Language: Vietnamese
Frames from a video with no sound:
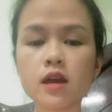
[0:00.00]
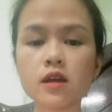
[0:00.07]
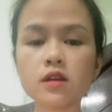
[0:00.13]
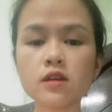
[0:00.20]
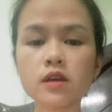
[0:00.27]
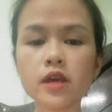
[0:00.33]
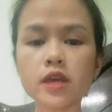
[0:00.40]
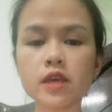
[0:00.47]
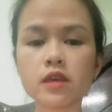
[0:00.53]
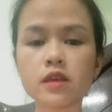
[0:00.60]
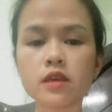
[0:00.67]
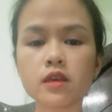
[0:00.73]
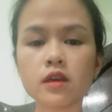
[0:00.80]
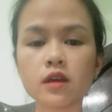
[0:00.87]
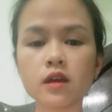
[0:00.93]

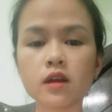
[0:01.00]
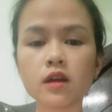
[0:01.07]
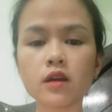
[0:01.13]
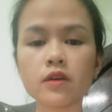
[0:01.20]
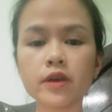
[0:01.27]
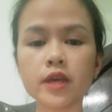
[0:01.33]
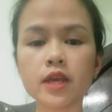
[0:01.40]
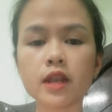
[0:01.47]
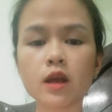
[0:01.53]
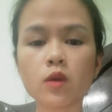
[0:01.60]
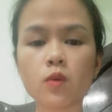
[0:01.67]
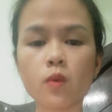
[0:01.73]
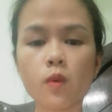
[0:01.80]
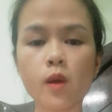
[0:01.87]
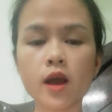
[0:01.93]
ơi ha, ơi là
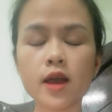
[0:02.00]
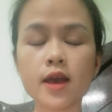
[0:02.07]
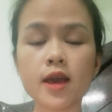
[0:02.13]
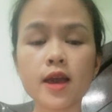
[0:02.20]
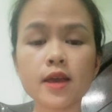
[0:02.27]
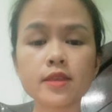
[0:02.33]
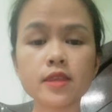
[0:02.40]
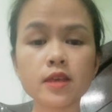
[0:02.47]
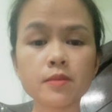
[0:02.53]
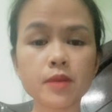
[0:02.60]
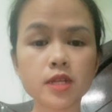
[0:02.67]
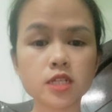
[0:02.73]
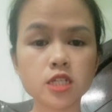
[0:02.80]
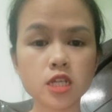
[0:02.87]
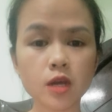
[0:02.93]
của. Nhưng
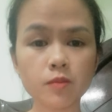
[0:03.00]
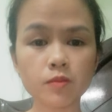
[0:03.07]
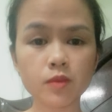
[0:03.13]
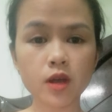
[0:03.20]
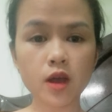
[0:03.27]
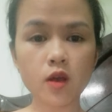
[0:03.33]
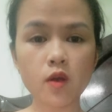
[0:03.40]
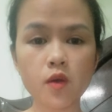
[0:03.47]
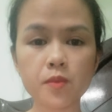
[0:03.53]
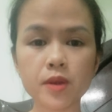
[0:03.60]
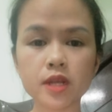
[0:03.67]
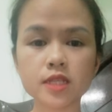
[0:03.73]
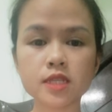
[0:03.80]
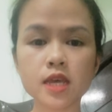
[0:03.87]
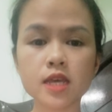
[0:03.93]
mà trong câu
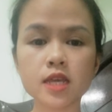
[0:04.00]
mà thể